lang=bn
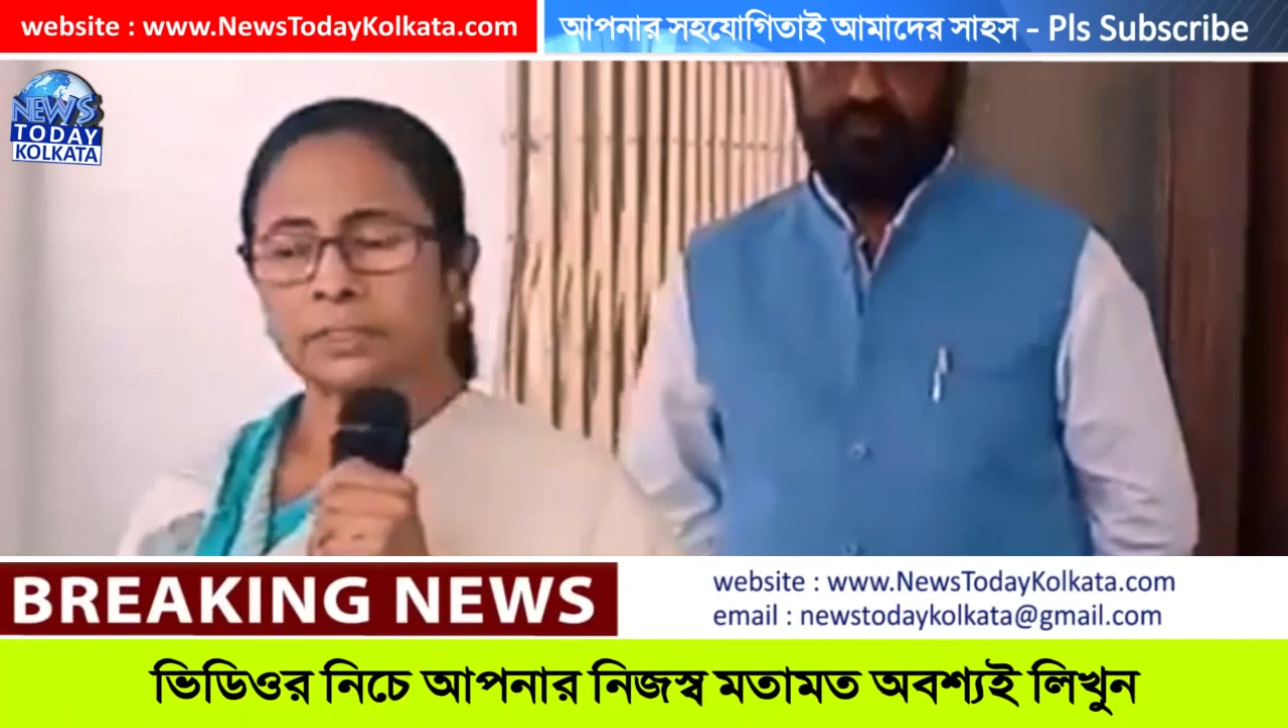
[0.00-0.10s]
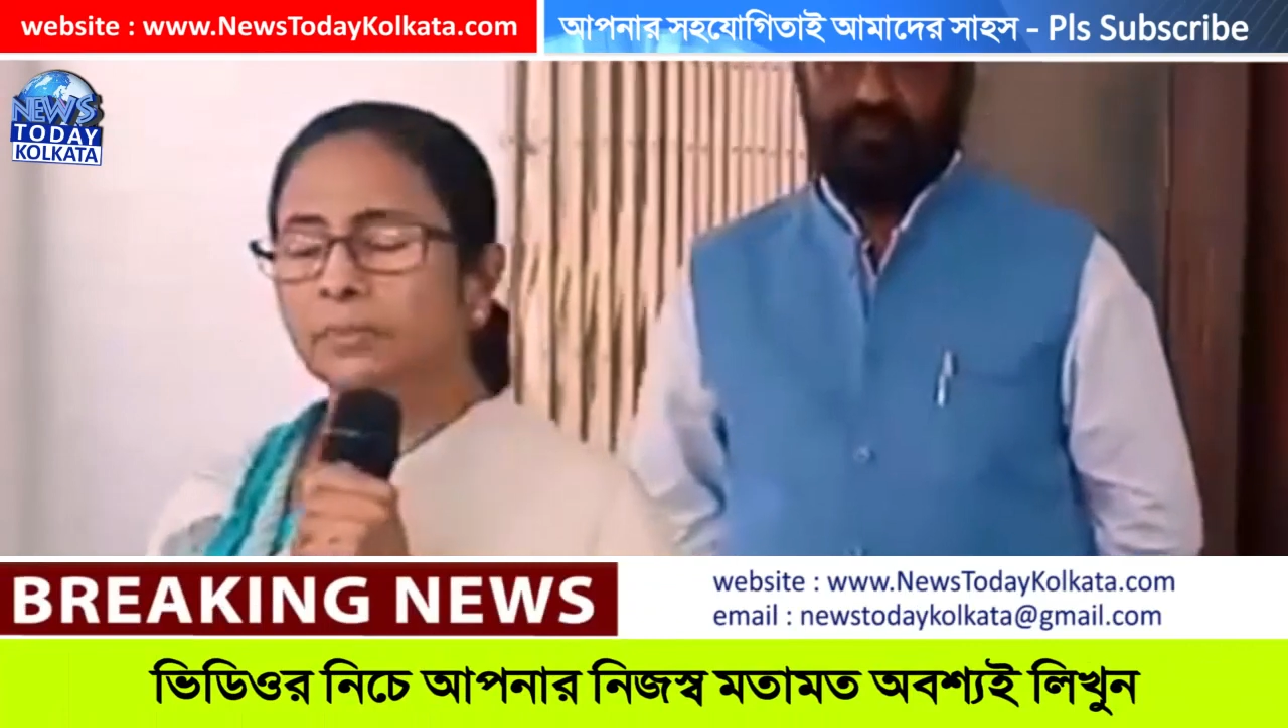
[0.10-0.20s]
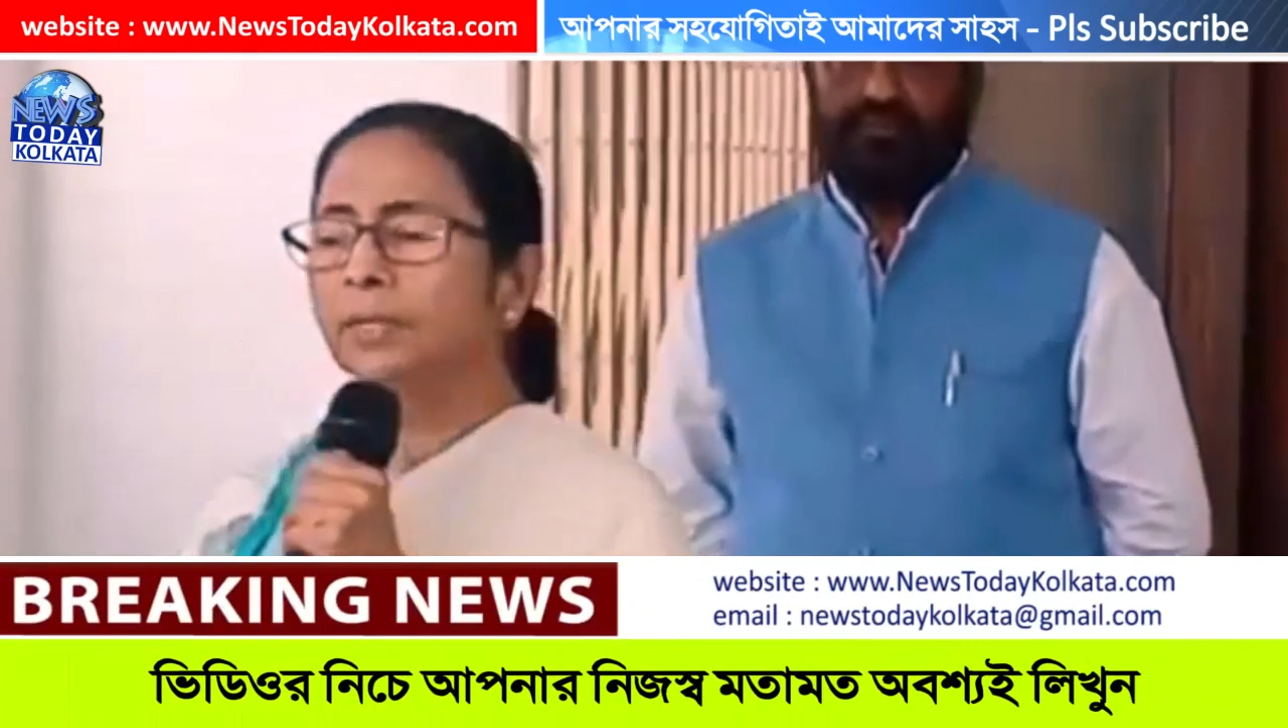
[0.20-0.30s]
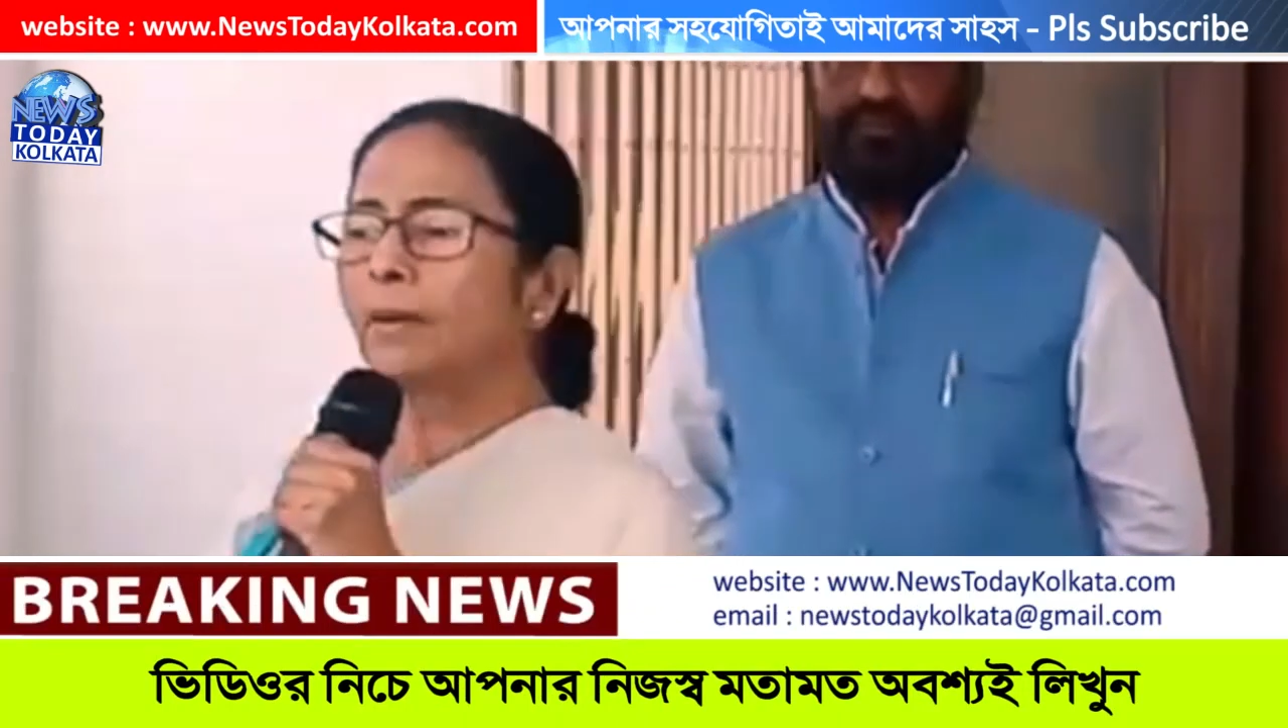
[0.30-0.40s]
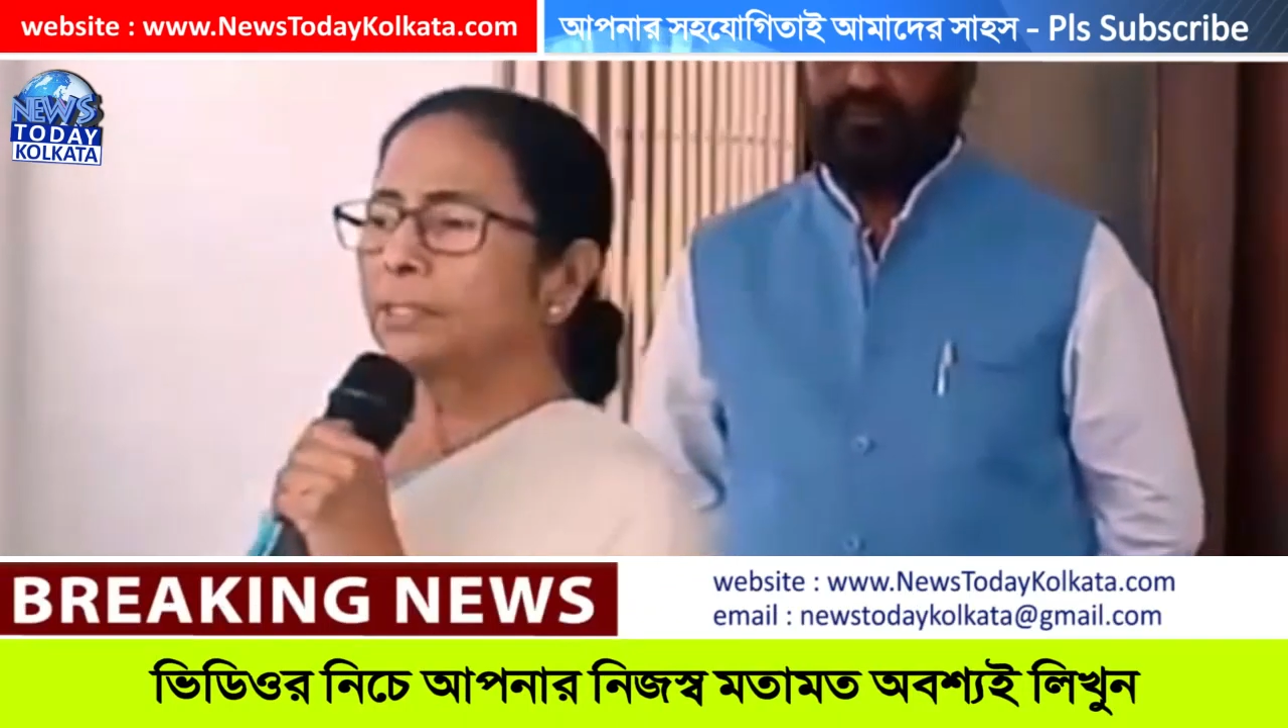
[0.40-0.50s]

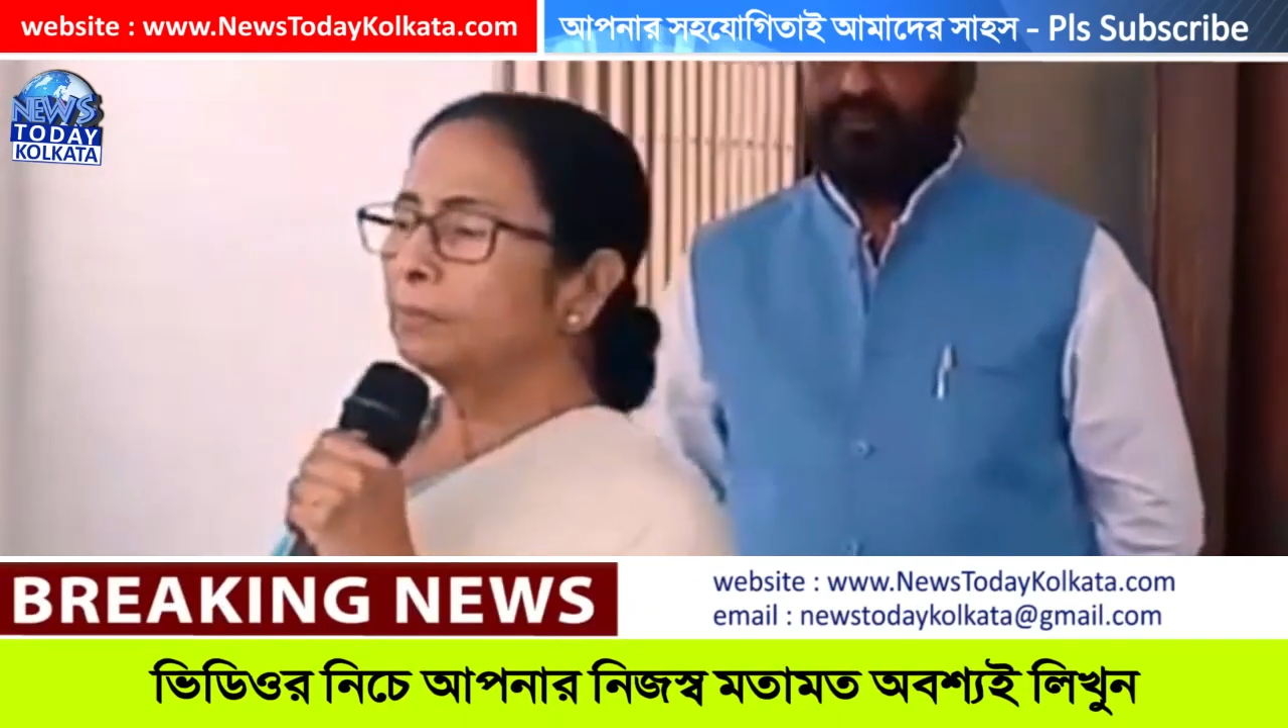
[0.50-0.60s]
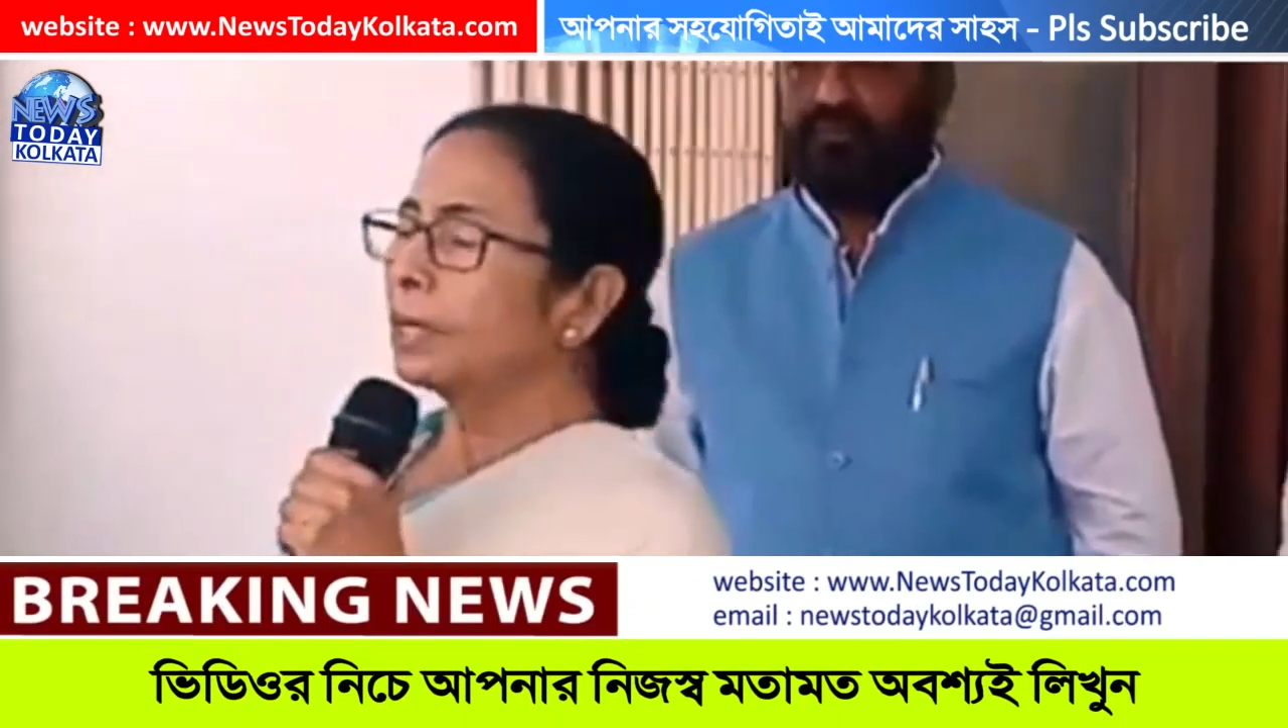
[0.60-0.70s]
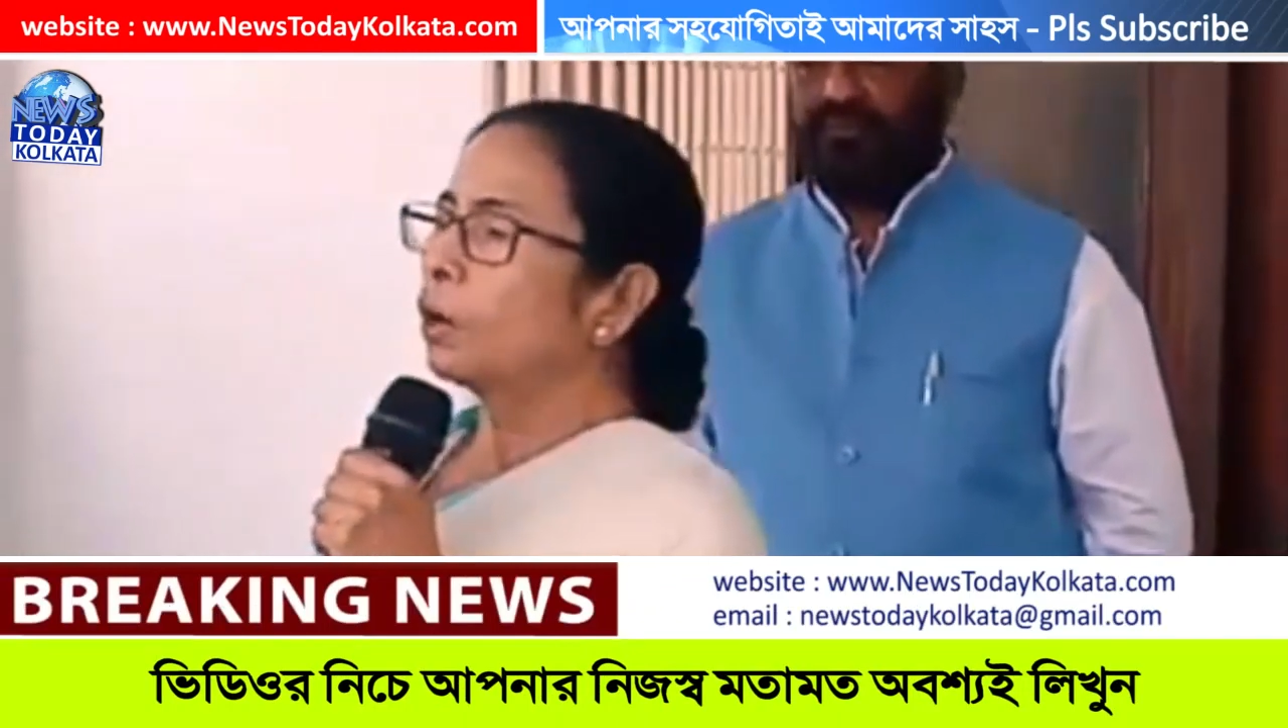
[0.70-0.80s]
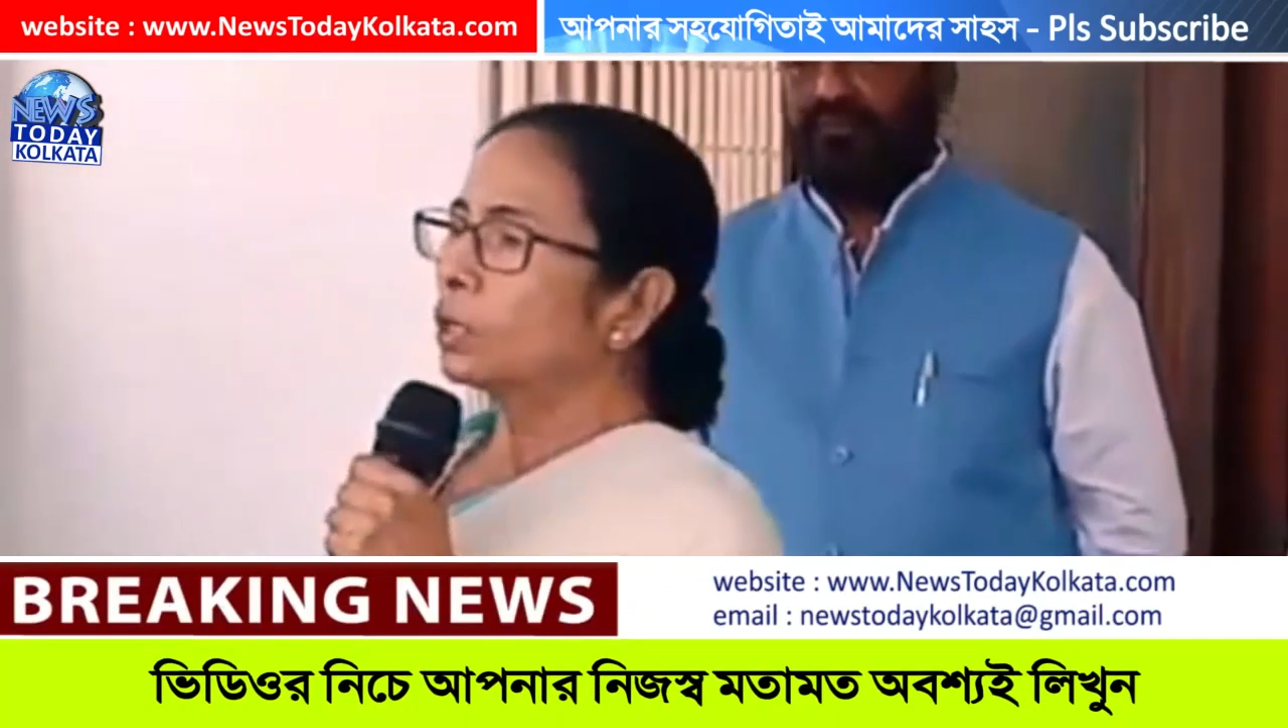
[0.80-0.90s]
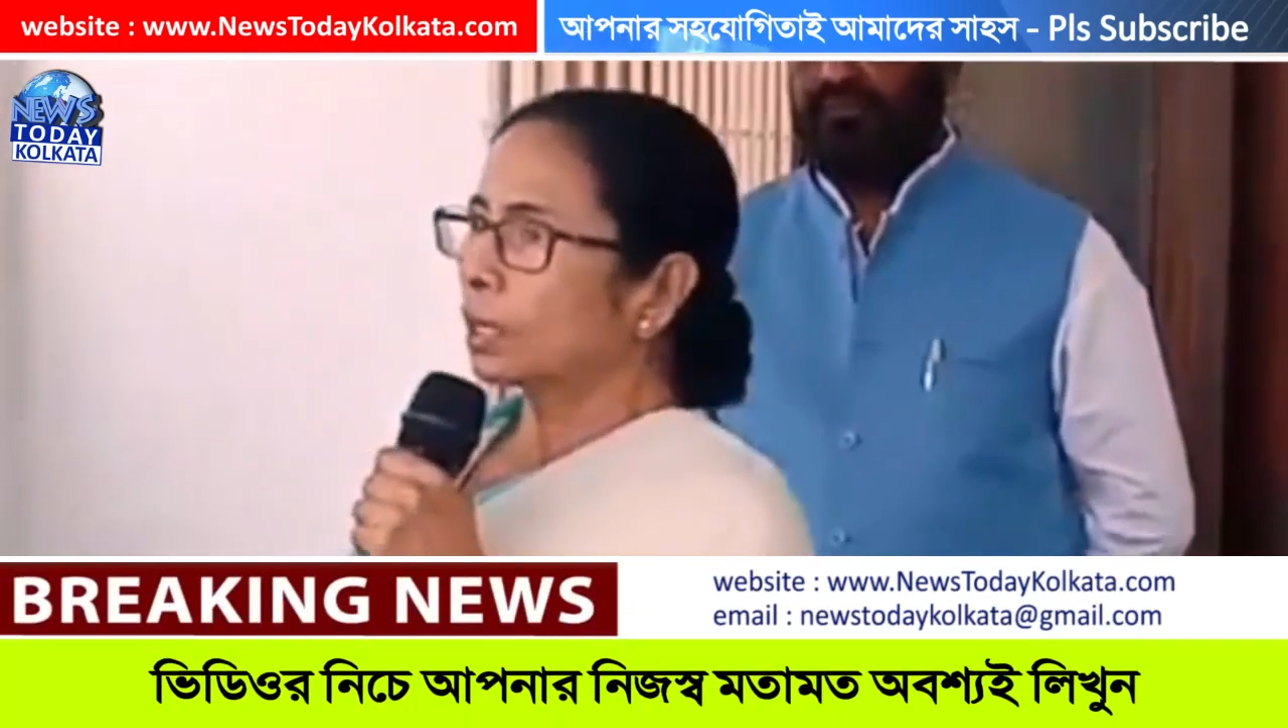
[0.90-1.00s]
ইভেন আমাদের বেঙ্গল